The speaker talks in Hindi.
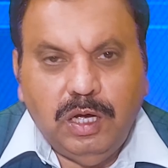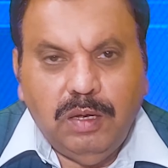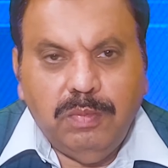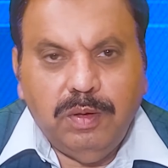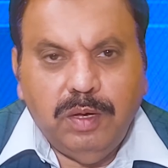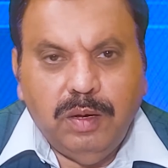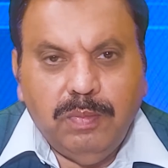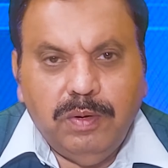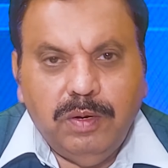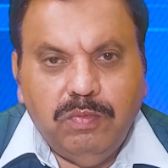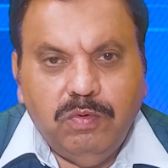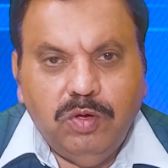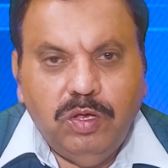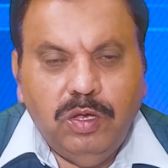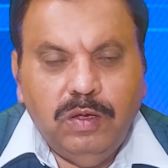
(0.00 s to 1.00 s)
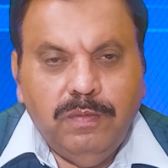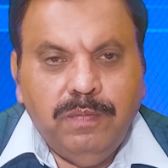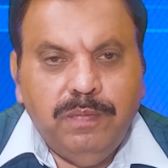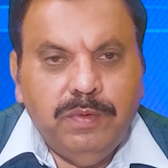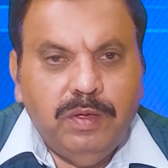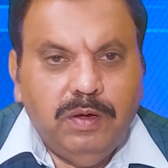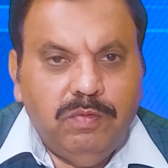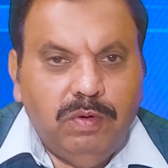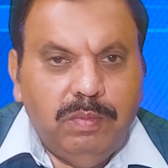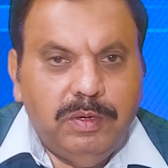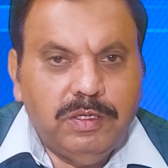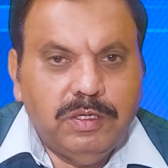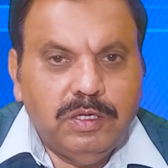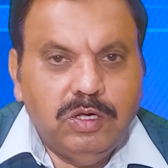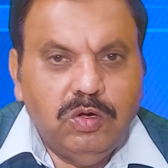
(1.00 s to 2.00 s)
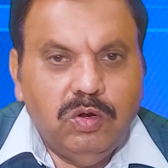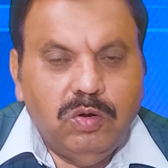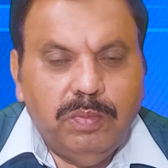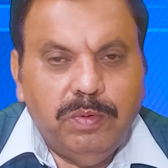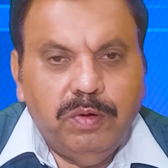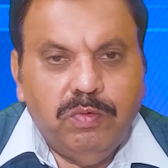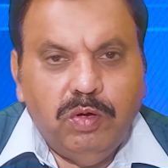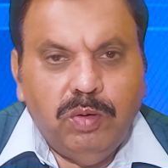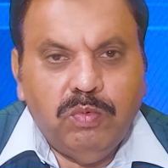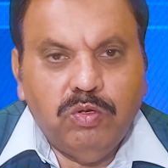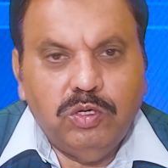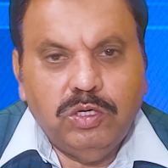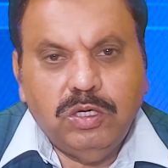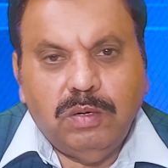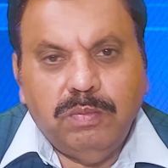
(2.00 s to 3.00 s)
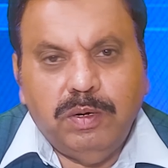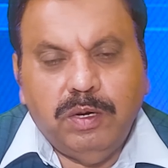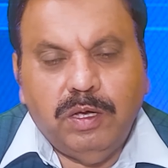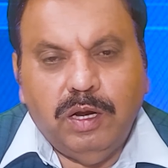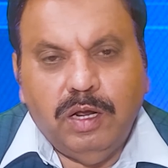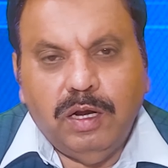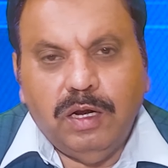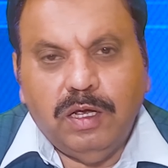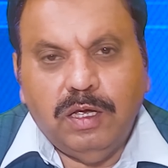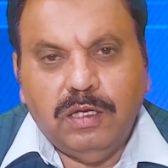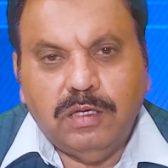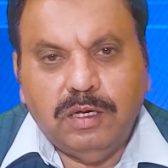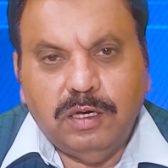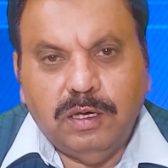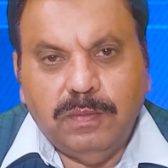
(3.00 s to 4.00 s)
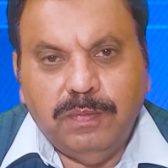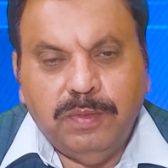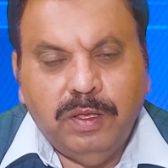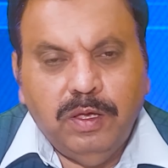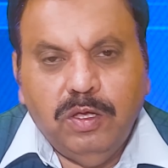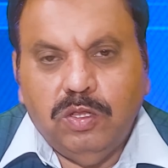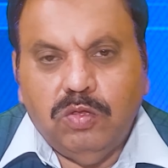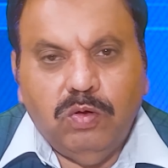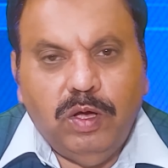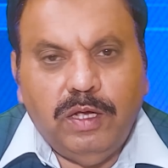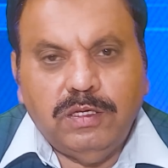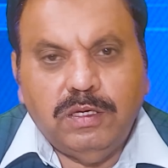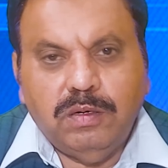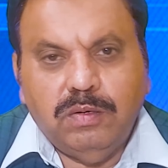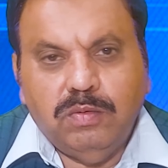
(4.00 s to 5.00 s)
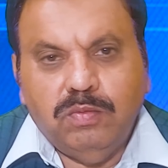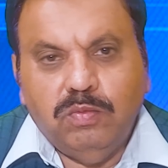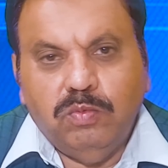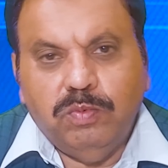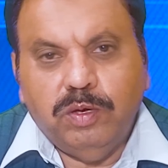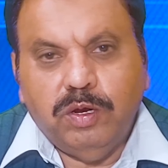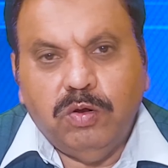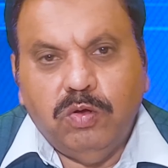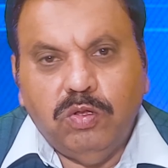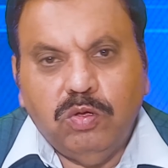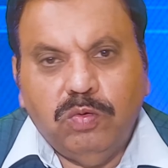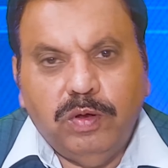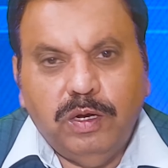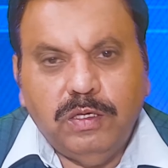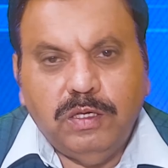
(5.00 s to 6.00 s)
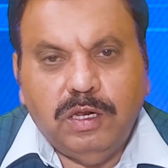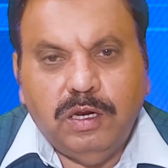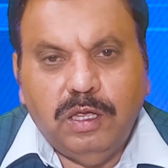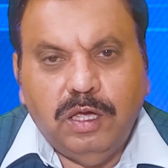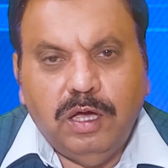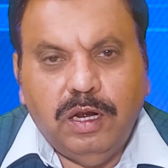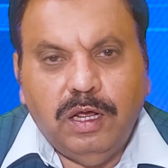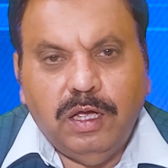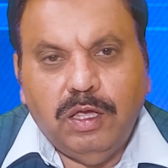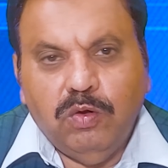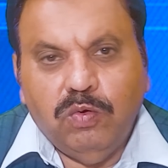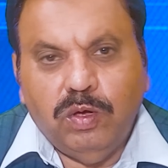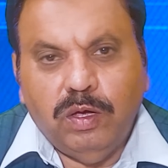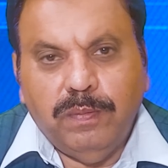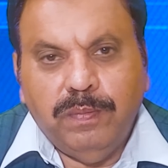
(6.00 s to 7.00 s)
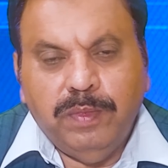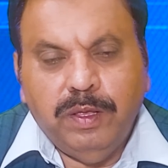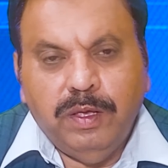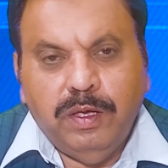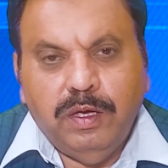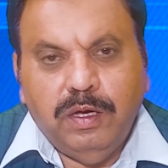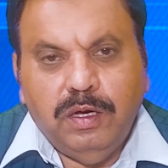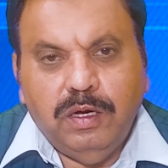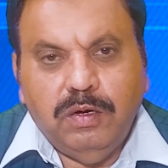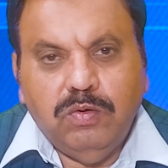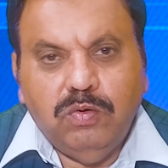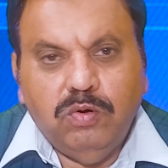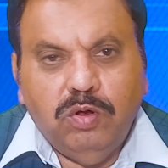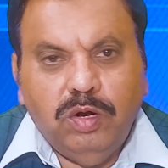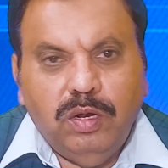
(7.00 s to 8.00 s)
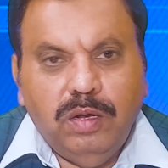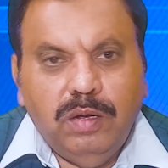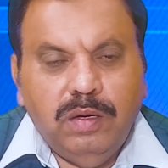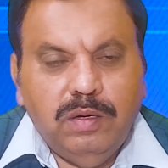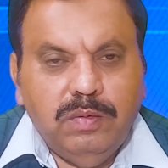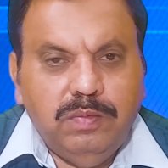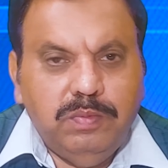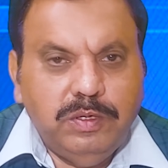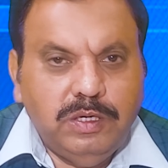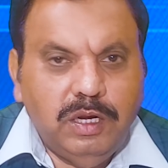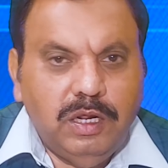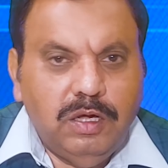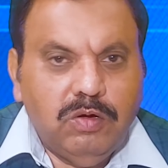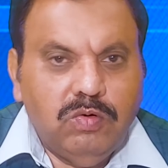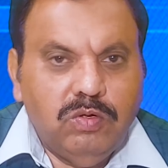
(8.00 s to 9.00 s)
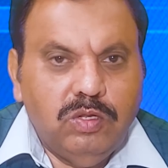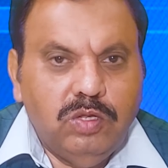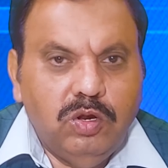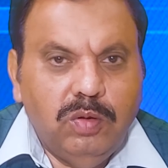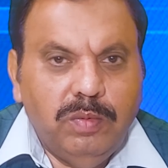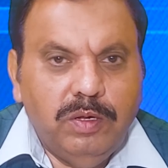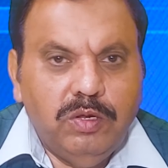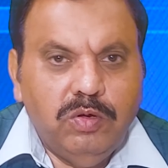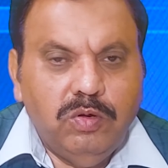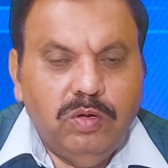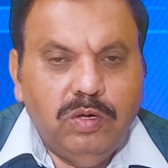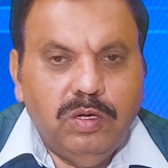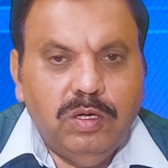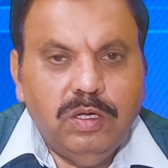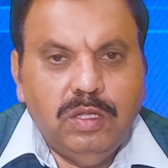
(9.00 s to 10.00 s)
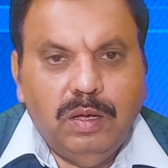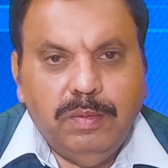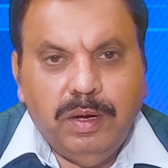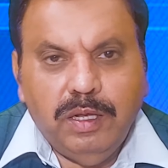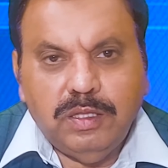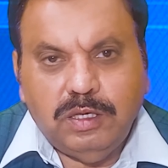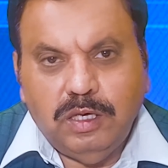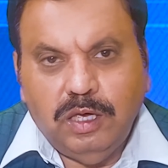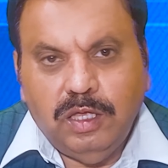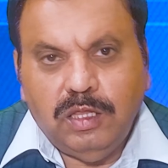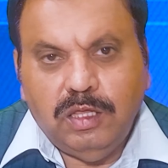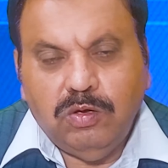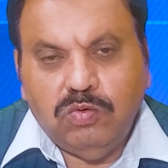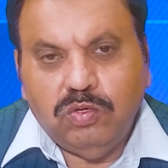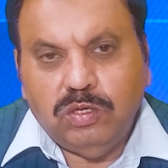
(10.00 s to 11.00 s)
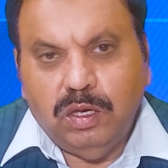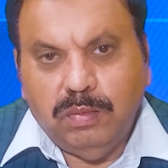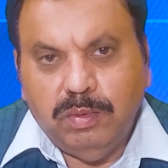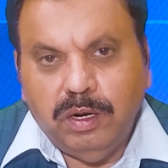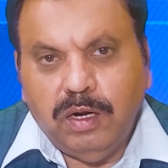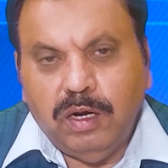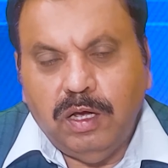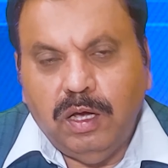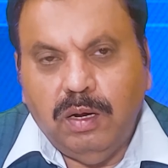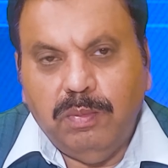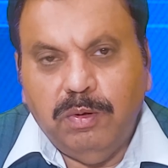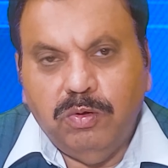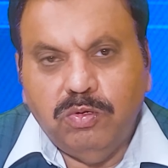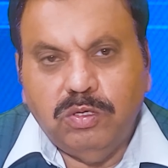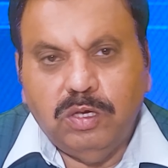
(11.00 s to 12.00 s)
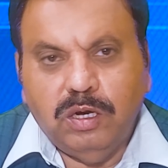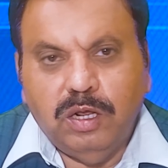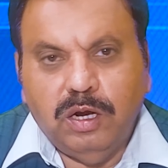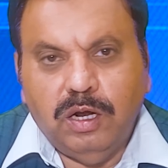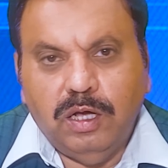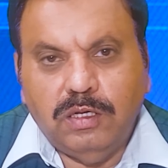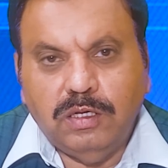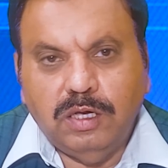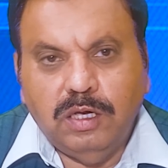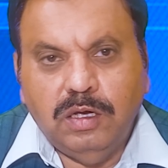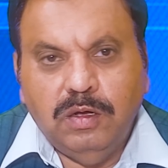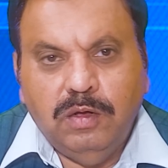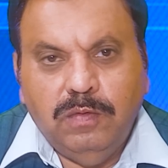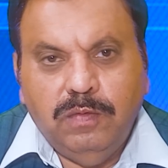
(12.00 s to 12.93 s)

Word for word: टी आई में अपनी वही वबस की और अपनी वही पोजीशन बरकरार रख सकें तो ऐसा मुमकिन हो तो वह नज़र नहीं आ रहा क्योंकि उन्होंने पिछले कुछ दिनों में जो इकदाम किए थे उससे इमरान खान भी उनसे नाराज़ हैं